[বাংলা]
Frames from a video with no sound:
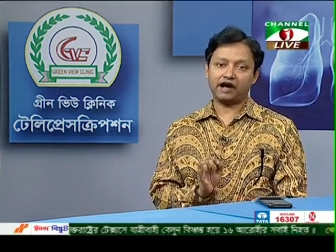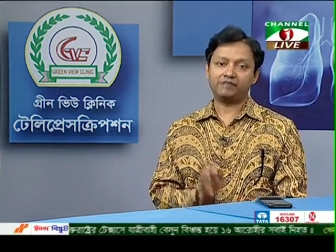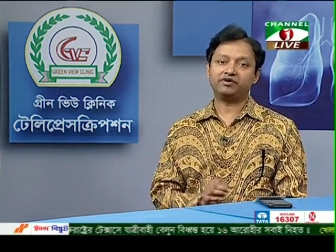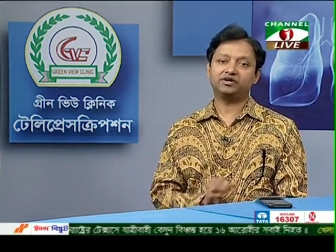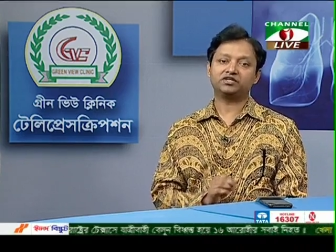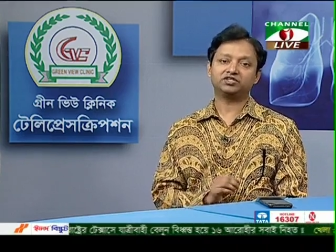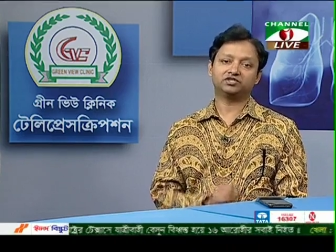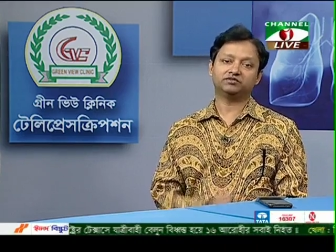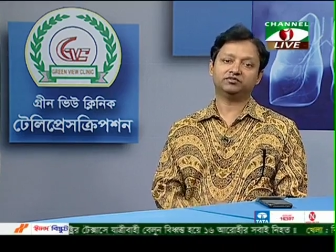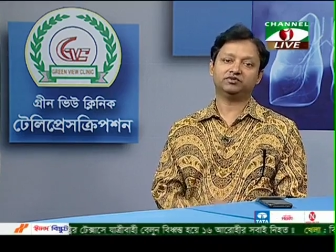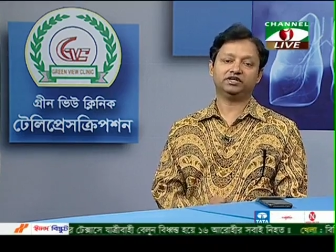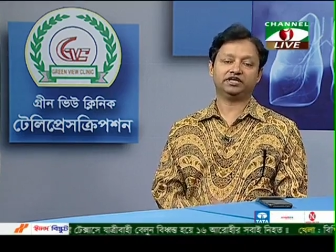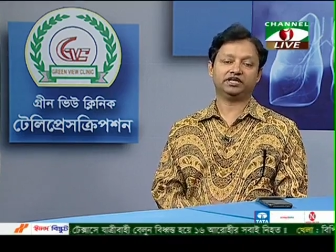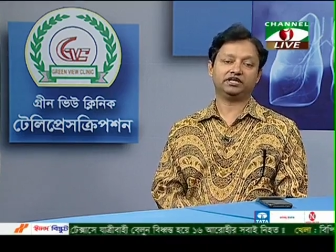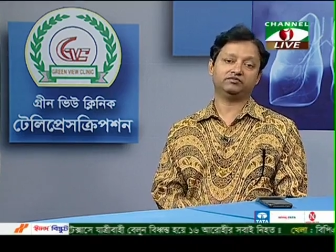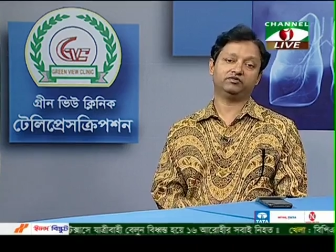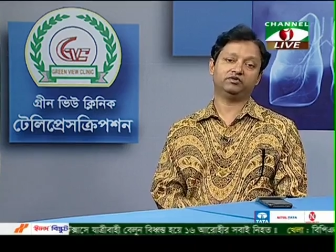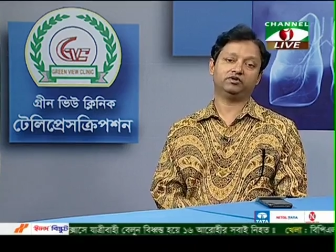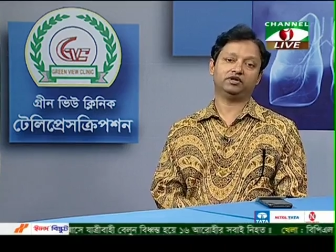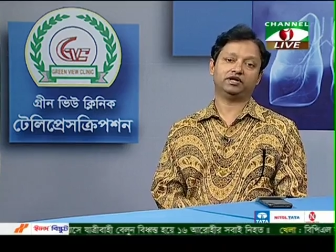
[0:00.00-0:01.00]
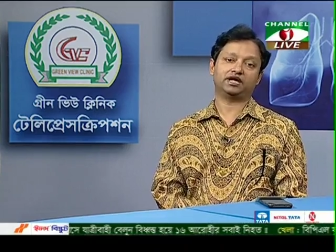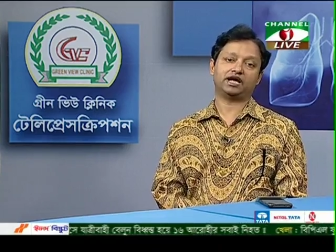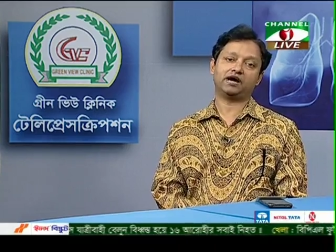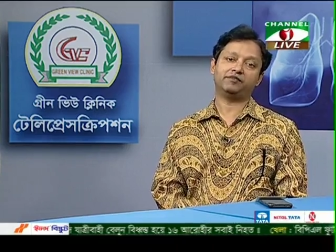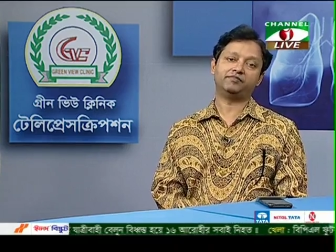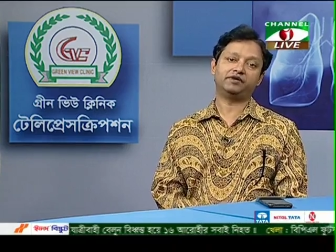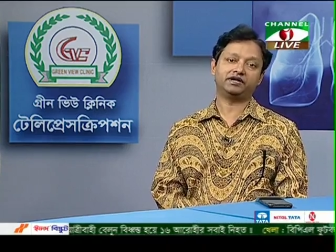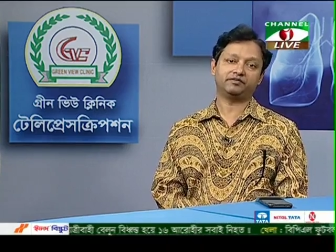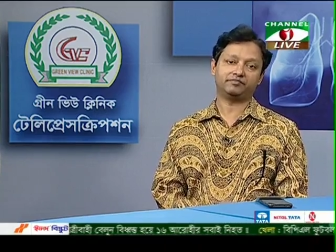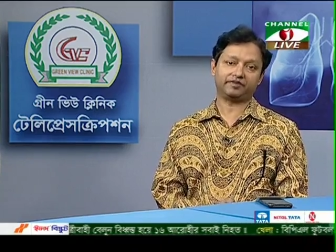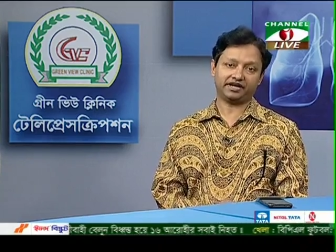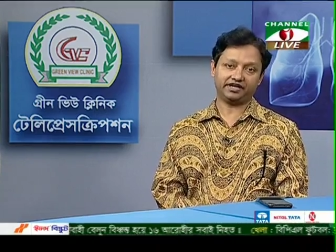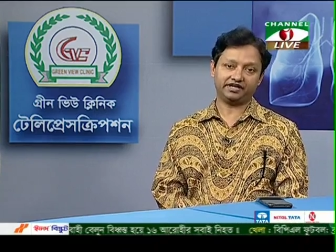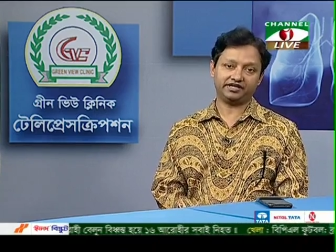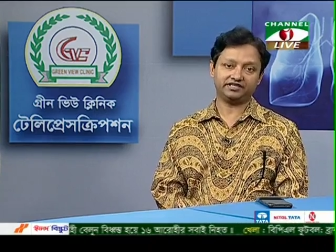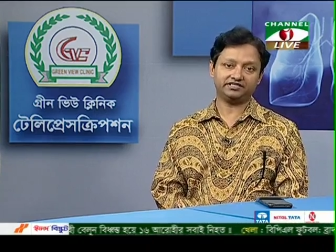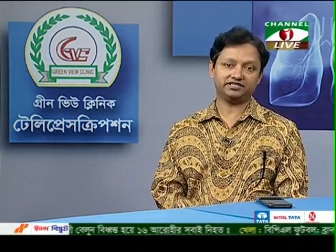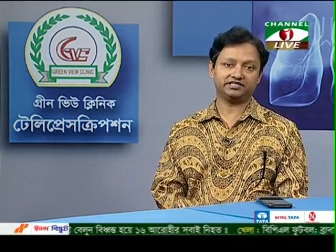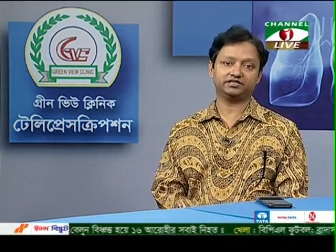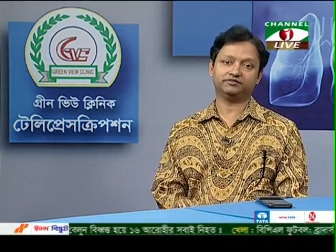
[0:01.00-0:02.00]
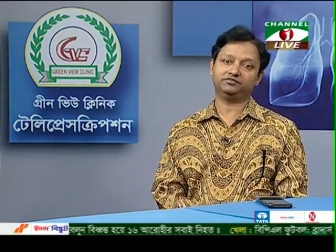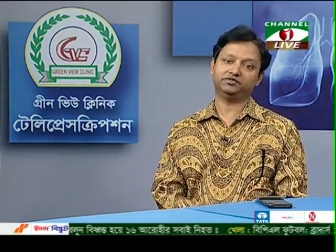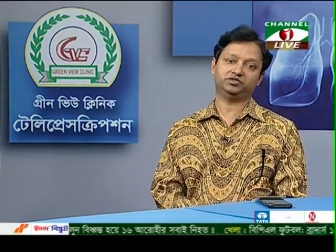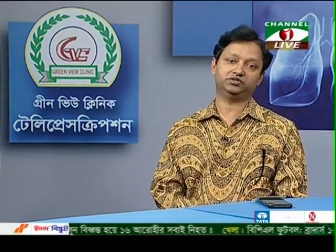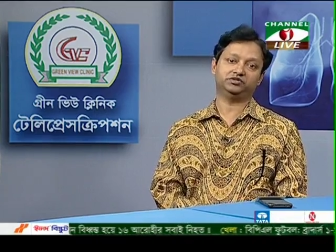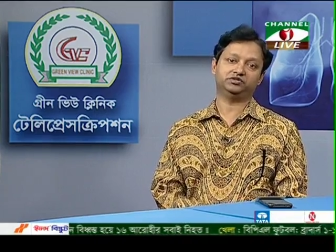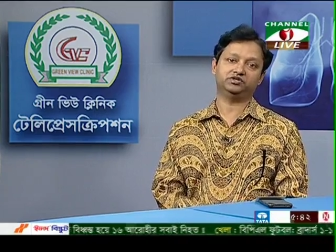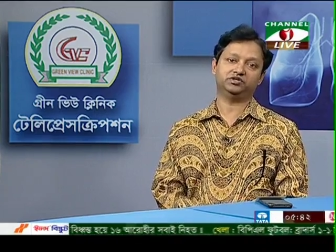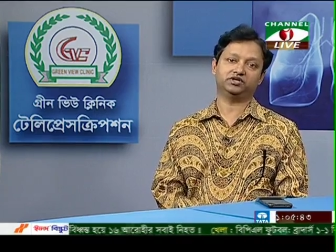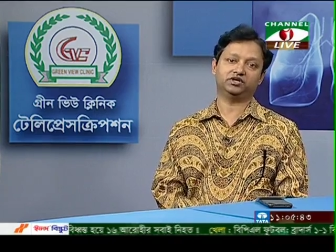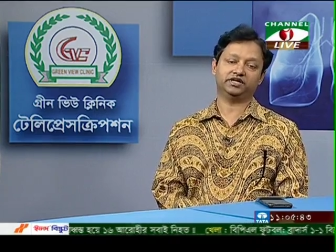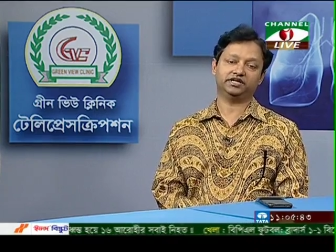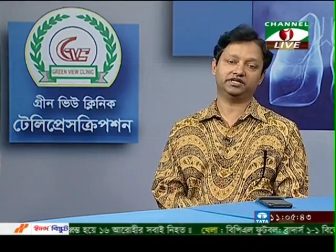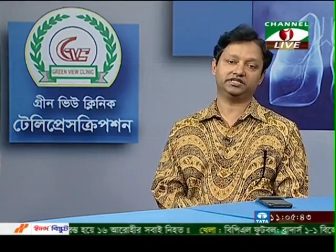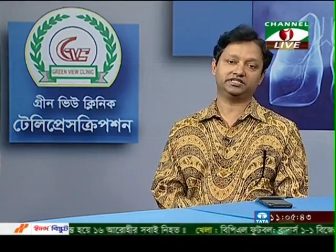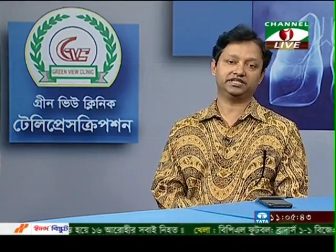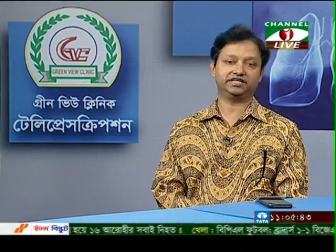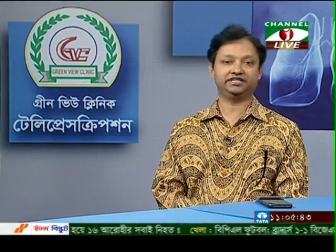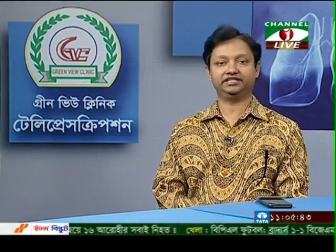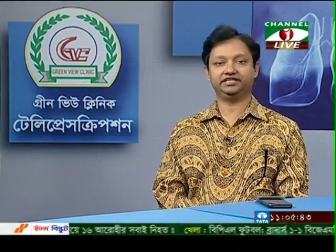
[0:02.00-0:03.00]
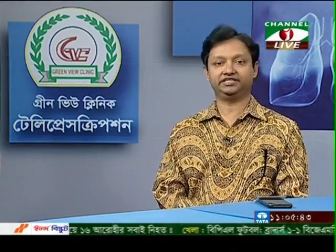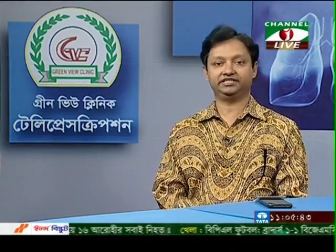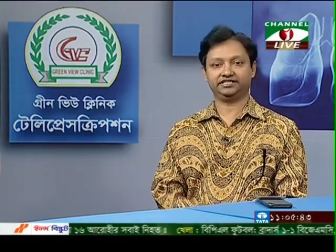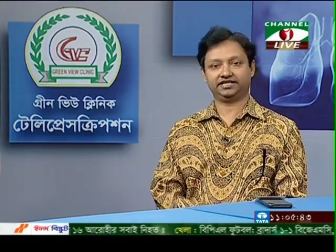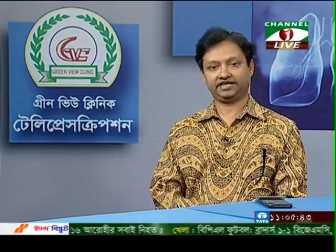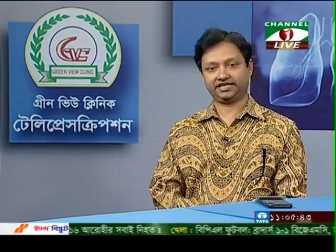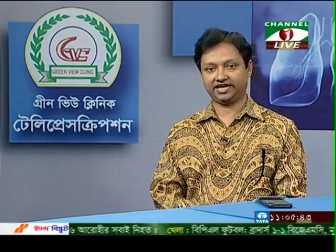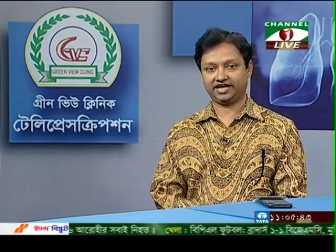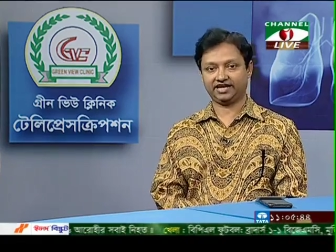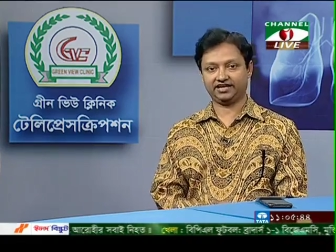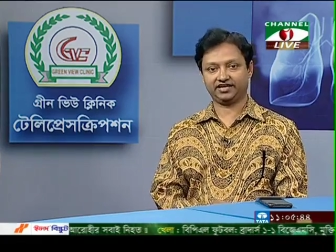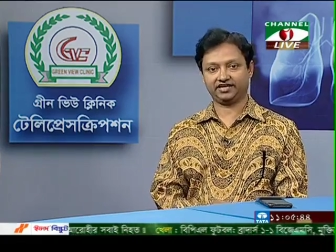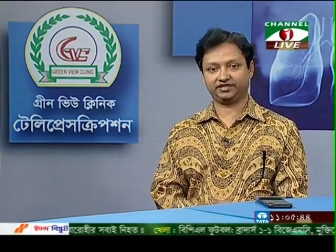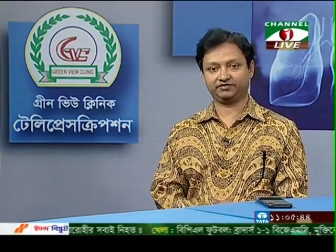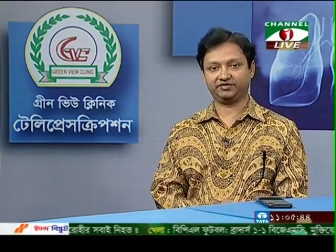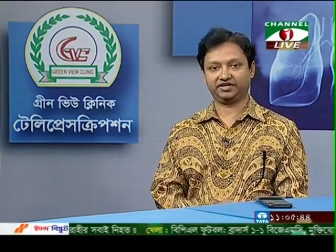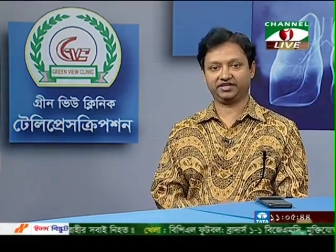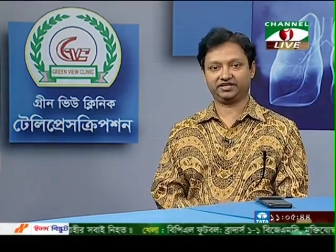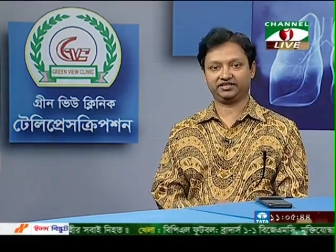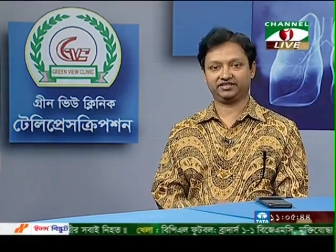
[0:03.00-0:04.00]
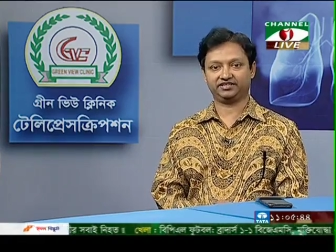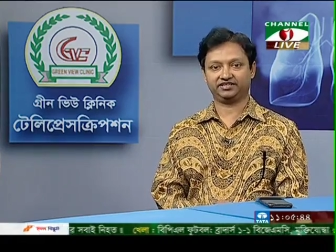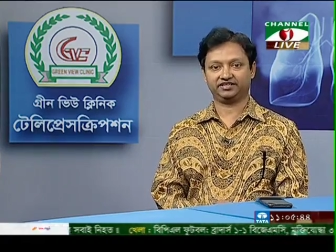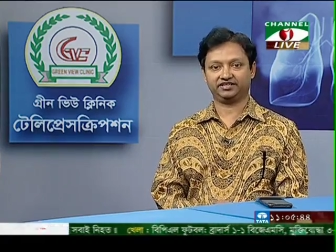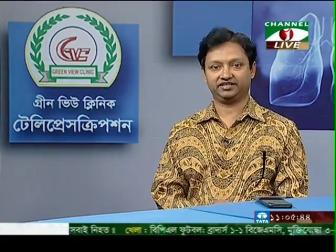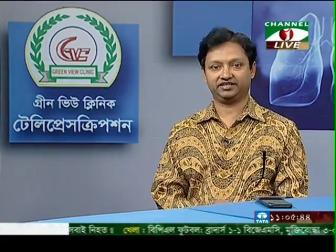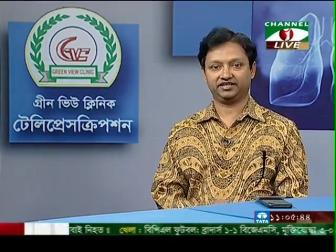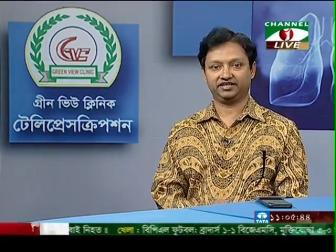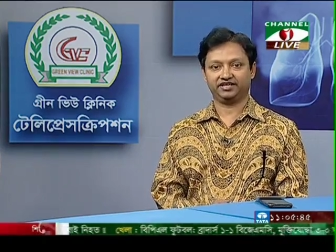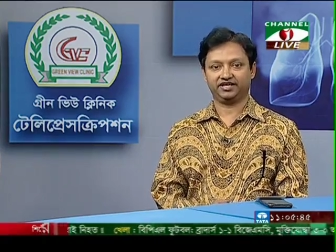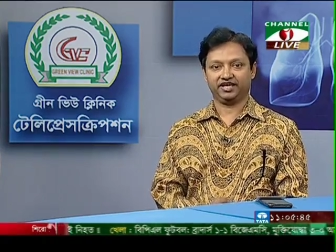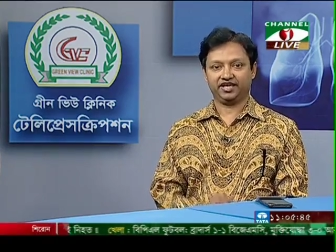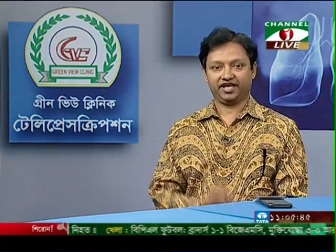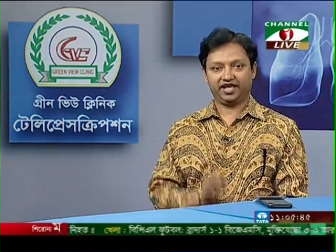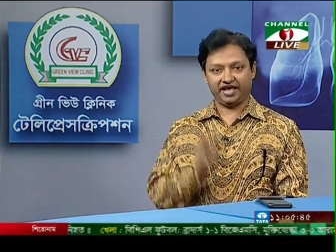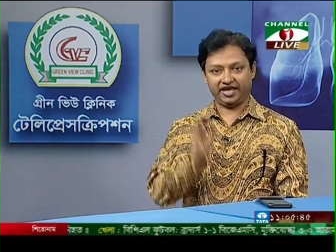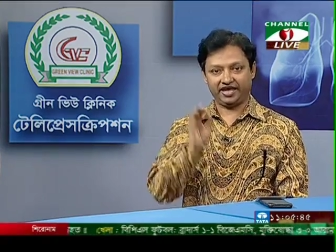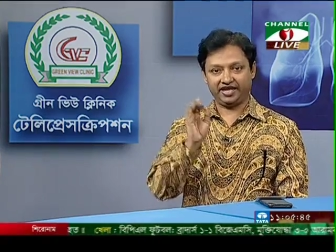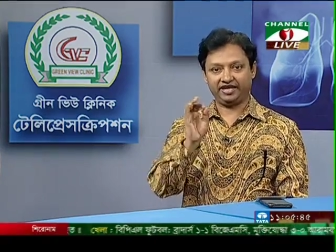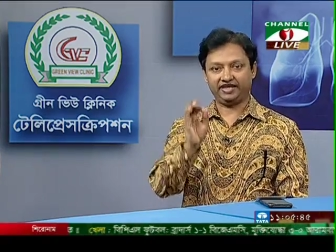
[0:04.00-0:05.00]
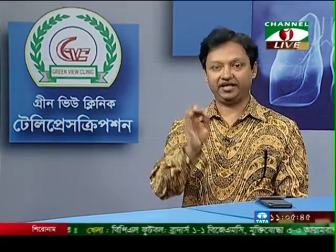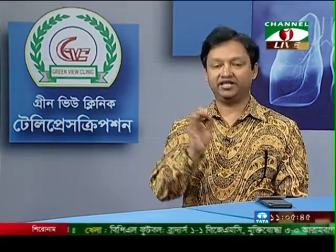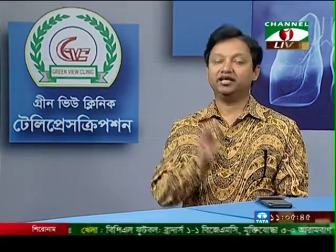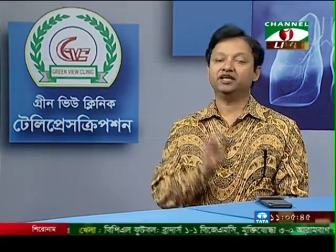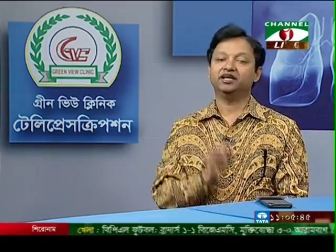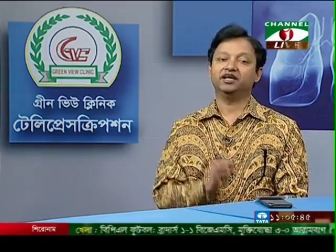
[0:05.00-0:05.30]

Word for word: খাবার সময় কেবল খাবার পানিটা যাতে বিশুদ্ধ হয় সেই দিকটা খেয়াল রাখবেন এই